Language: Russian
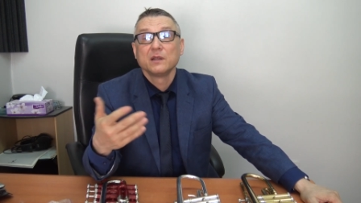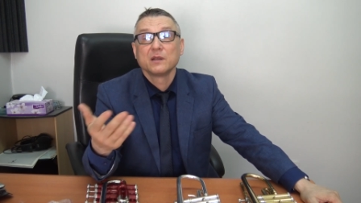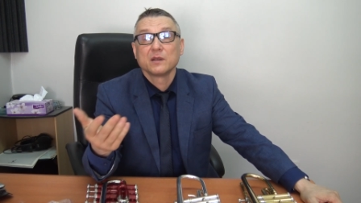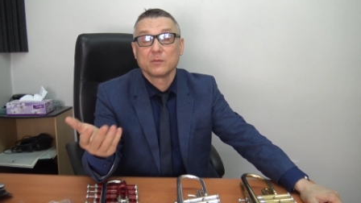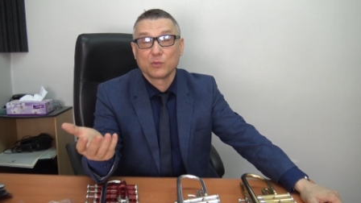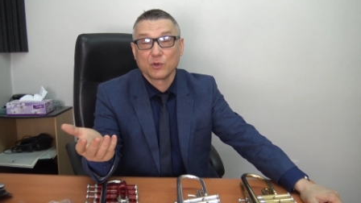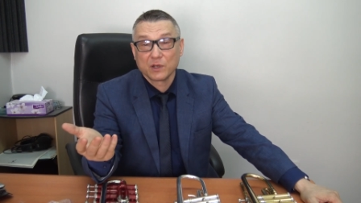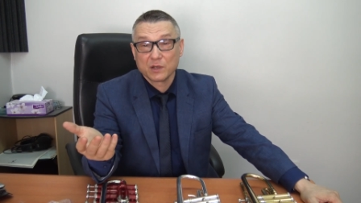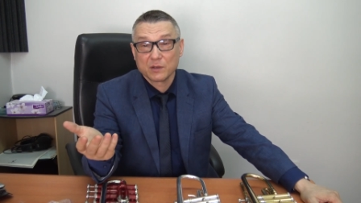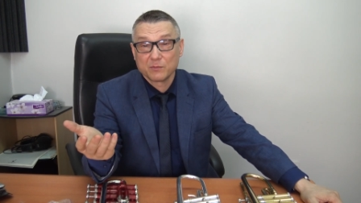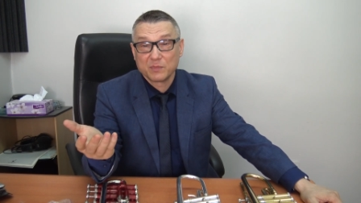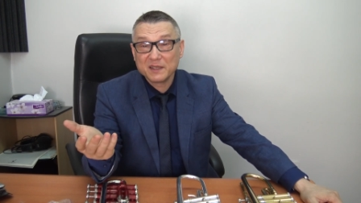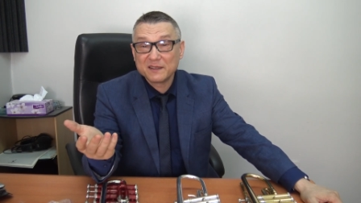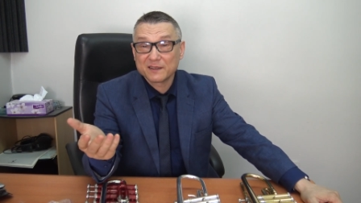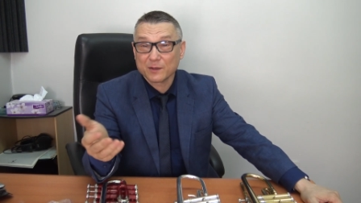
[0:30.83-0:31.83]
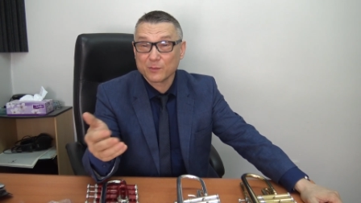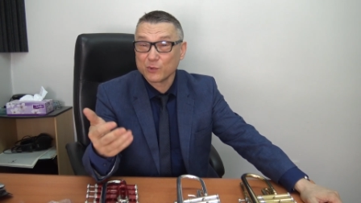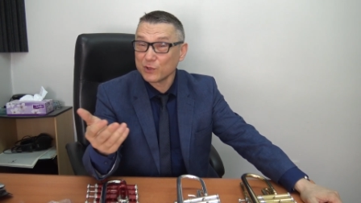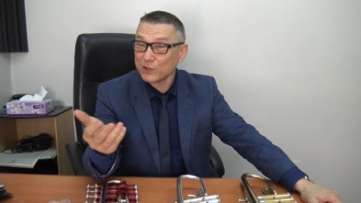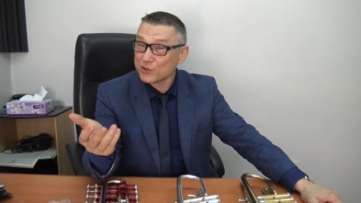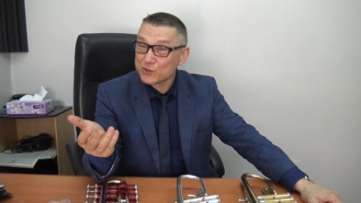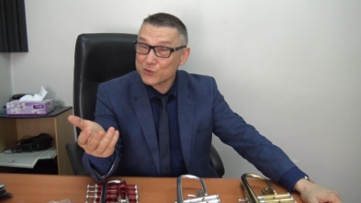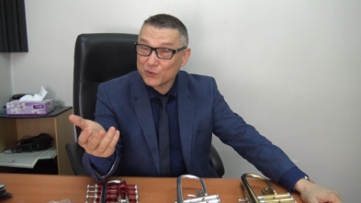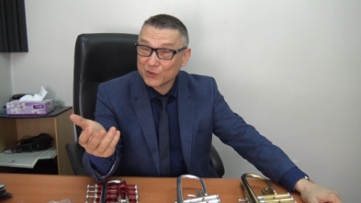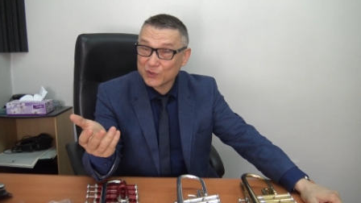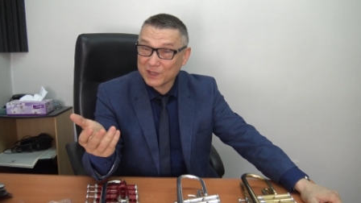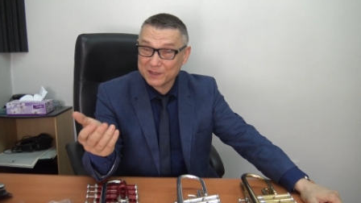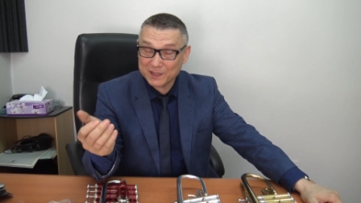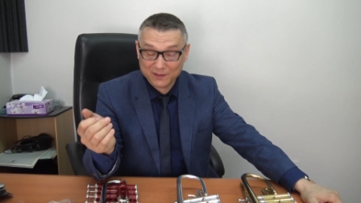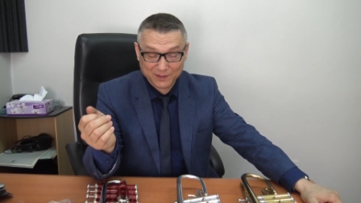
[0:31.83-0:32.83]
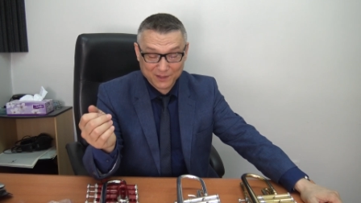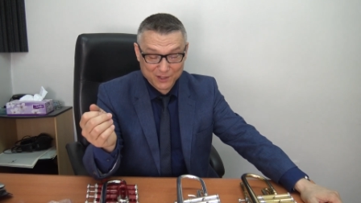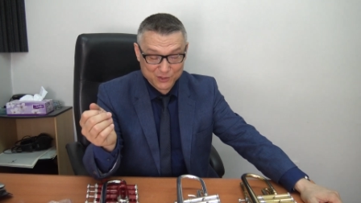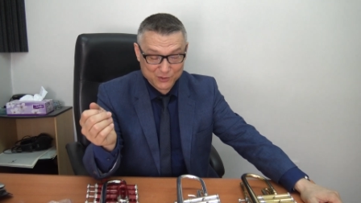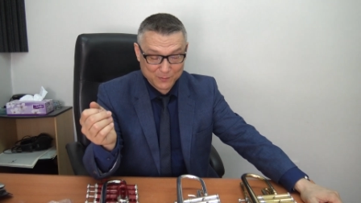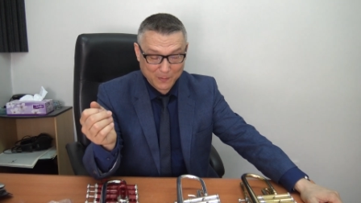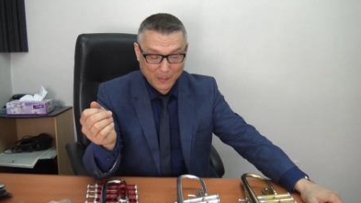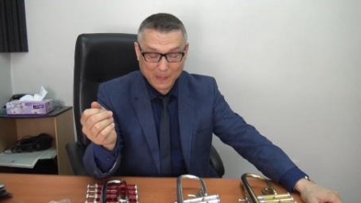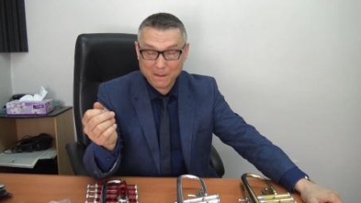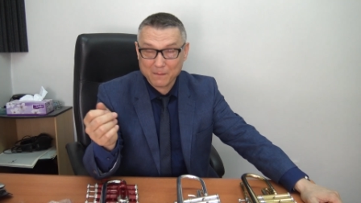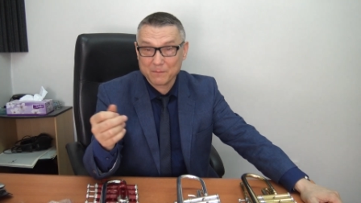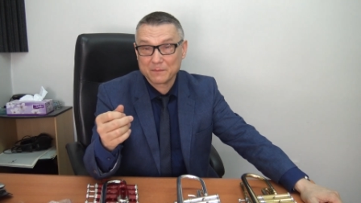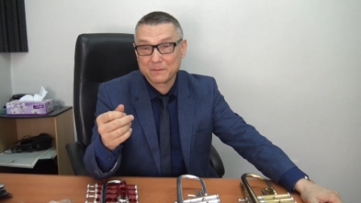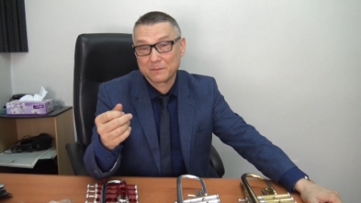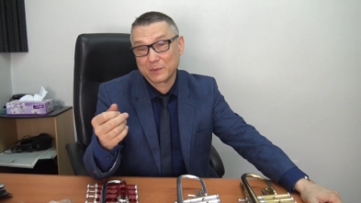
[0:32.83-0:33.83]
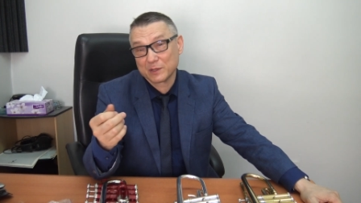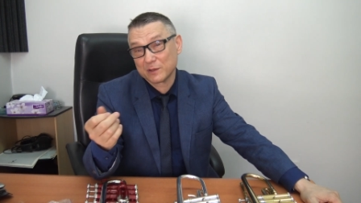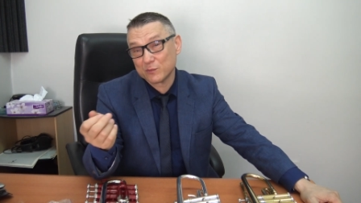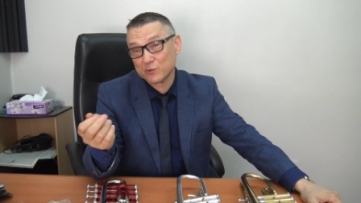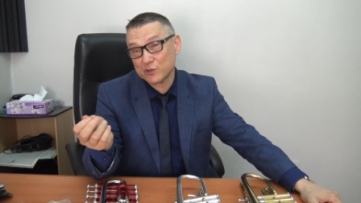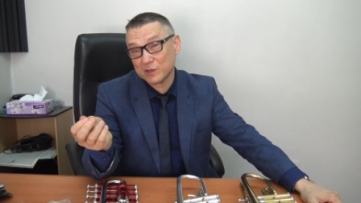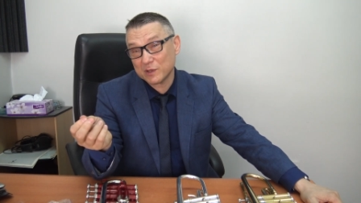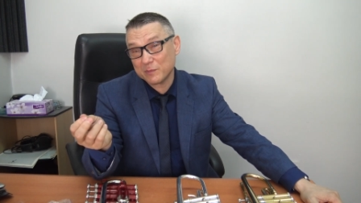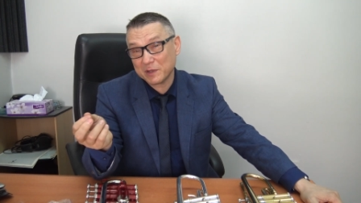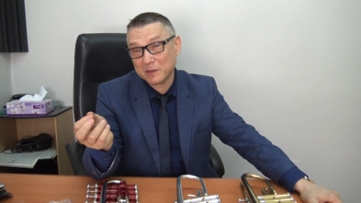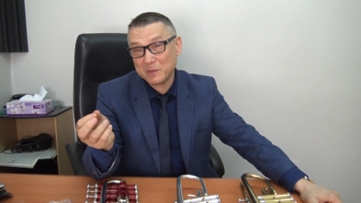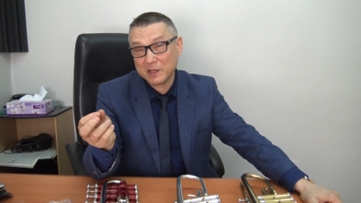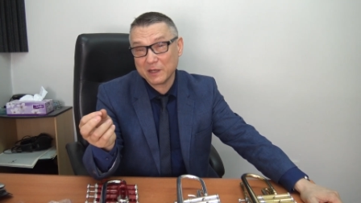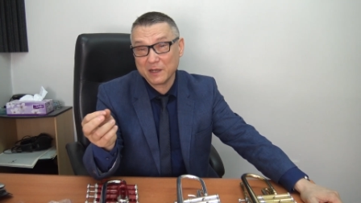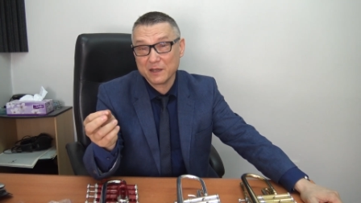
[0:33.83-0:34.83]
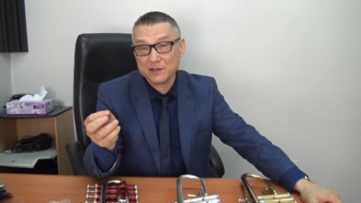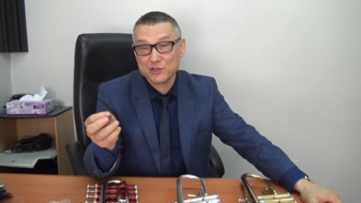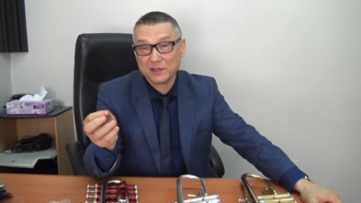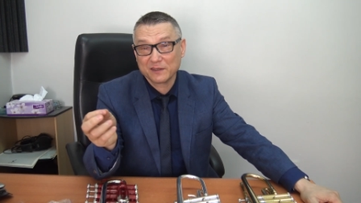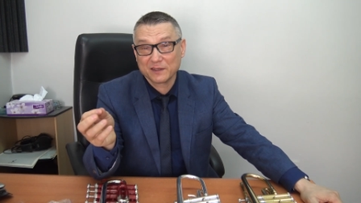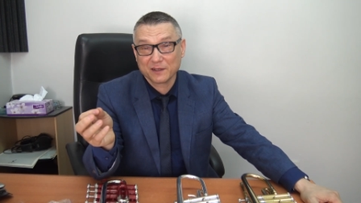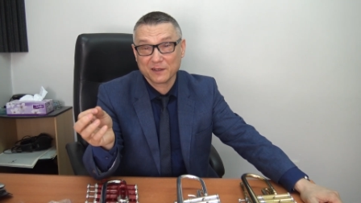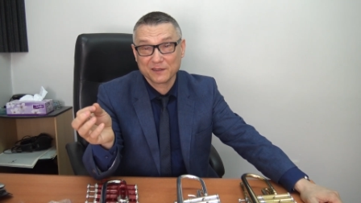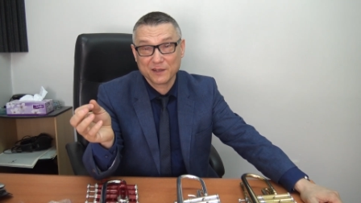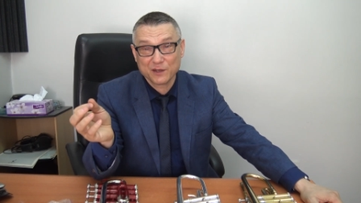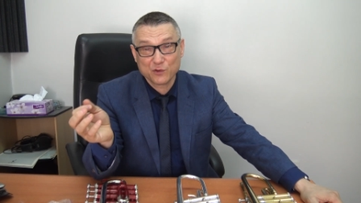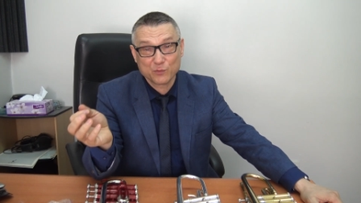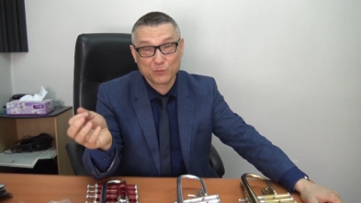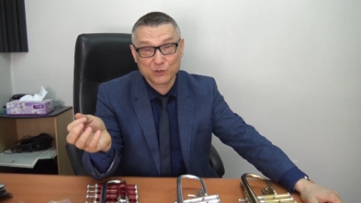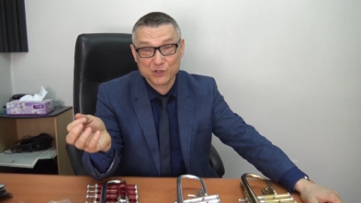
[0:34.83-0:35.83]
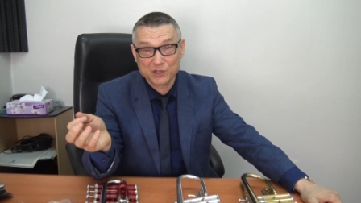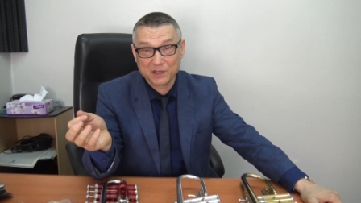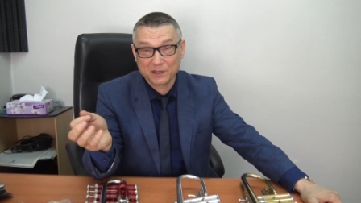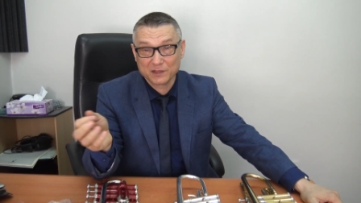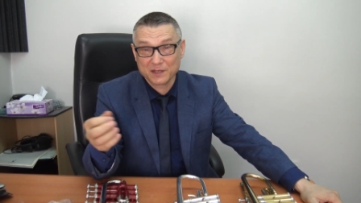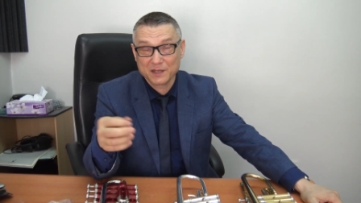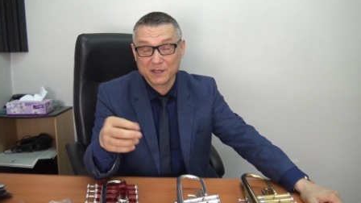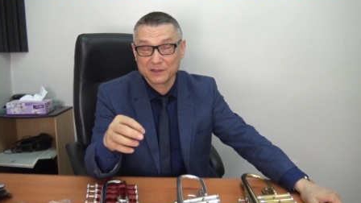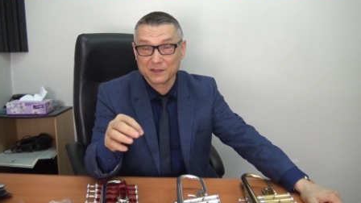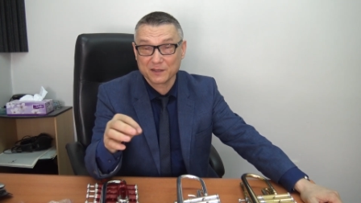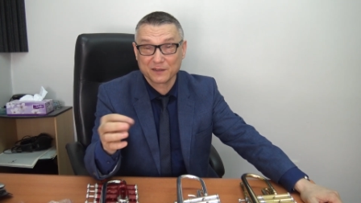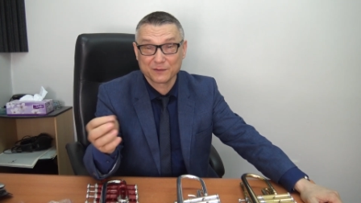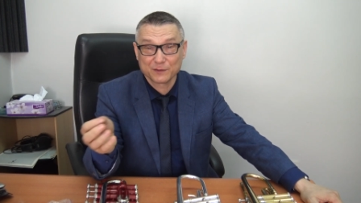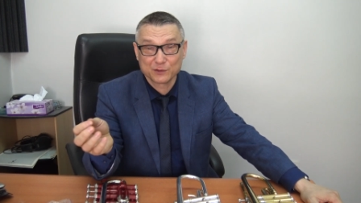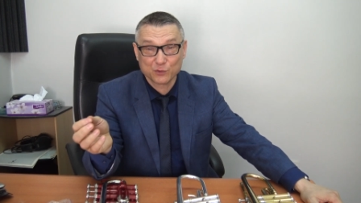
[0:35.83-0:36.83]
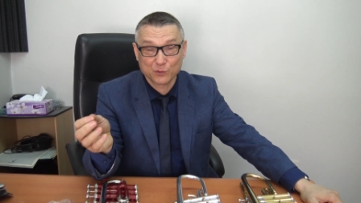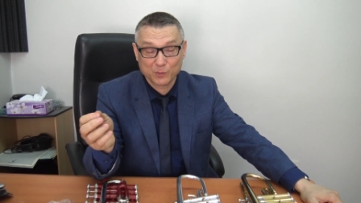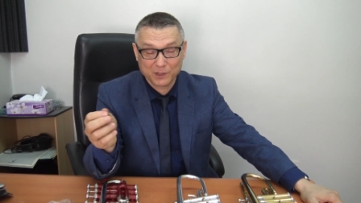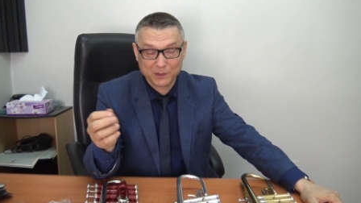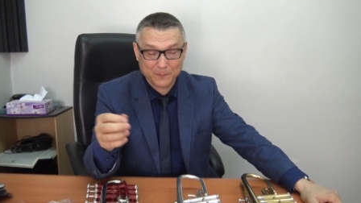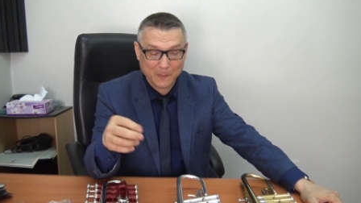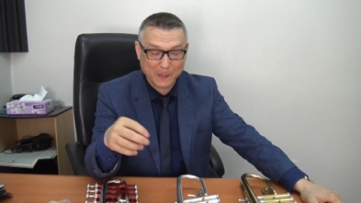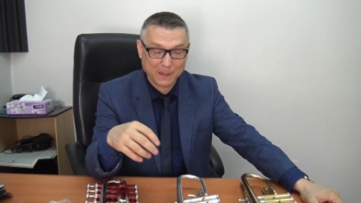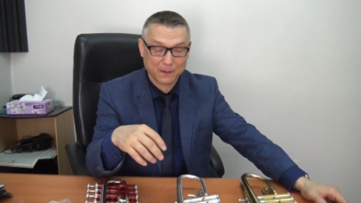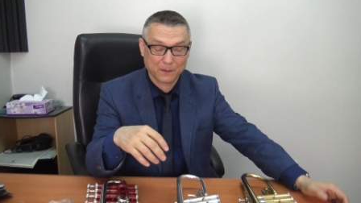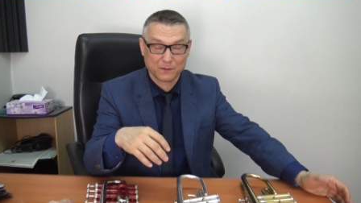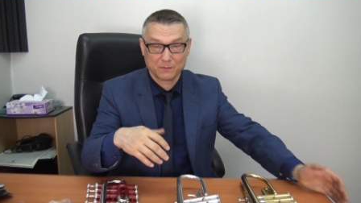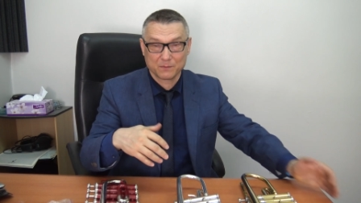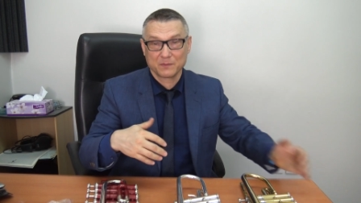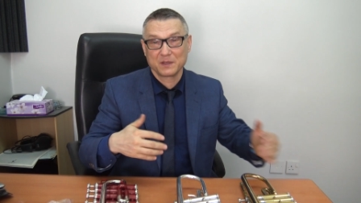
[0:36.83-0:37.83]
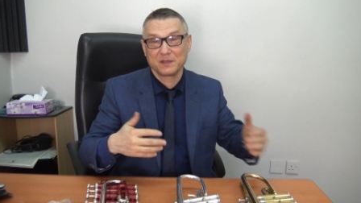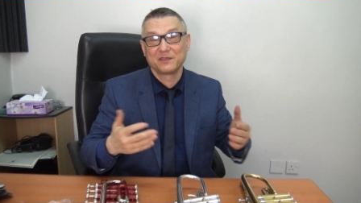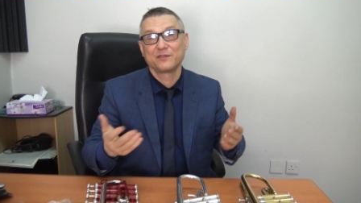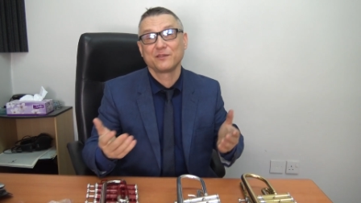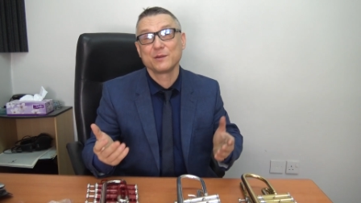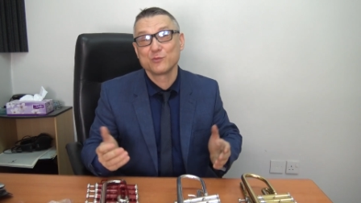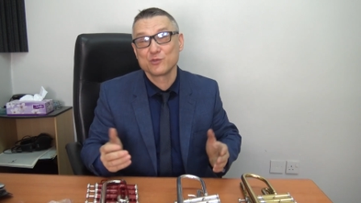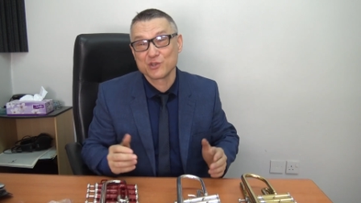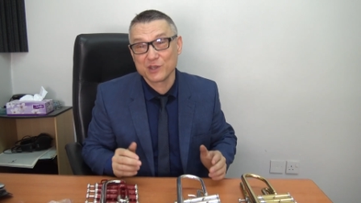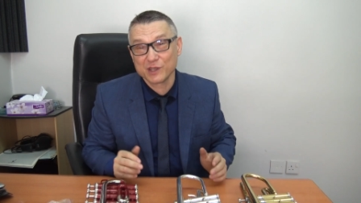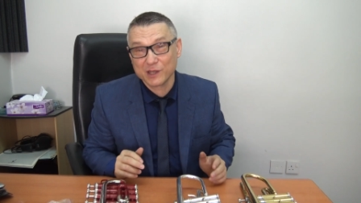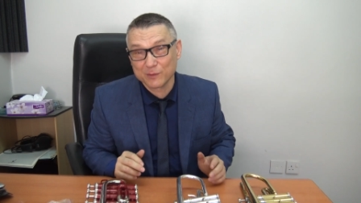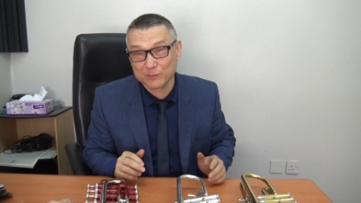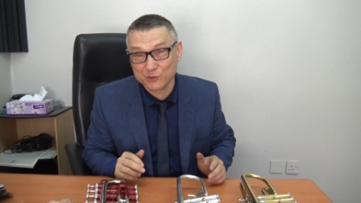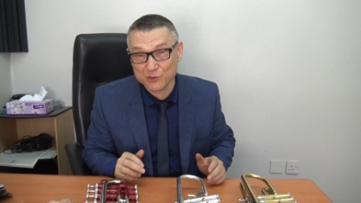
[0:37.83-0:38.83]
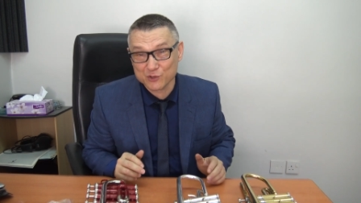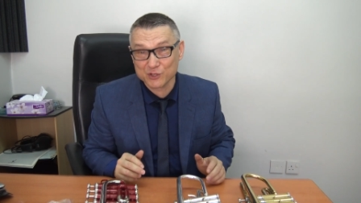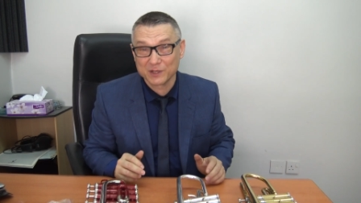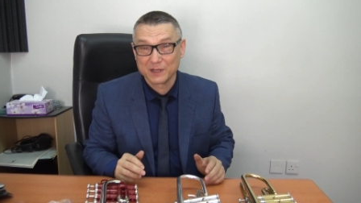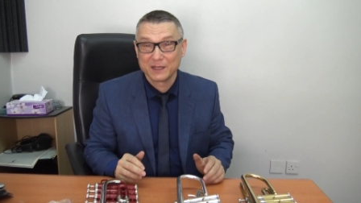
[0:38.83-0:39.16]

более быстро, более шустро, так скажем. Потому что, например, я часто растягиваю пружинки на некоторых своих трубах. И своим ученикам тоже.